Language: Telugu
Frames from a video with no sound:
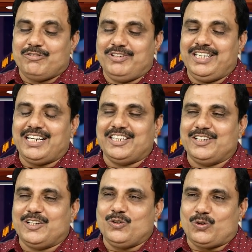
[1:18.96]

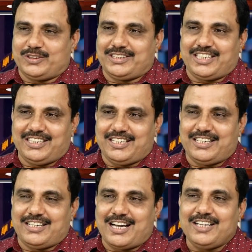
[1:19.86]
వీళ్ళందరూ కొత్త
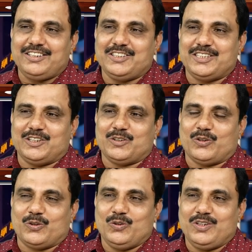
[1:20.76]
నాకు తెలిసినంత
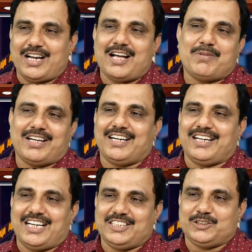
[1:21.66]
వరకు నా
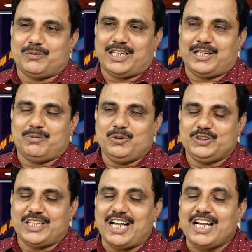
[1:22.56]
మార్కెట్ అనాలిసిస్ ప్రకారము
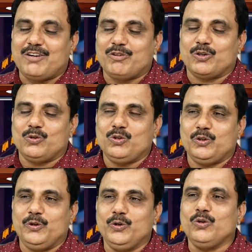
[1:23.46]
చాలా వరకు
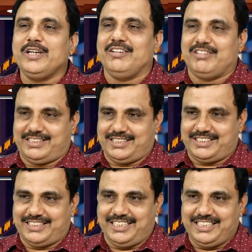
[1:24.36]
న్యూ
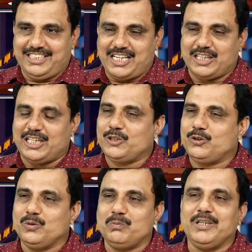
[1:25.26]
ఇన్వెస్టర్స్ అండి దట్
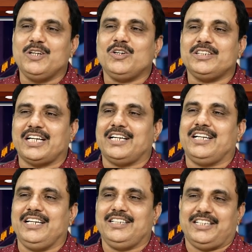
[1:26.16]
టు బిలో
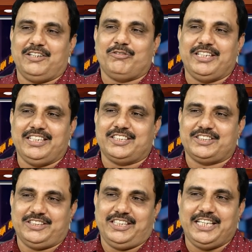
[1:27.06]
థర్టీ థర్టీ ఫైవ్
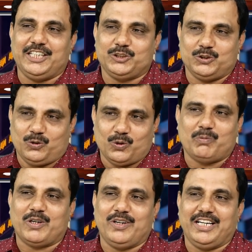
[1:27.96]
ఇయర్స్ ఏజ్
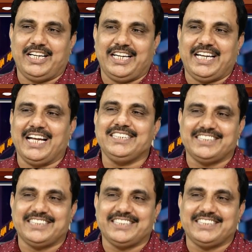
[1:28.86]
లోపల ఉండే యంగ్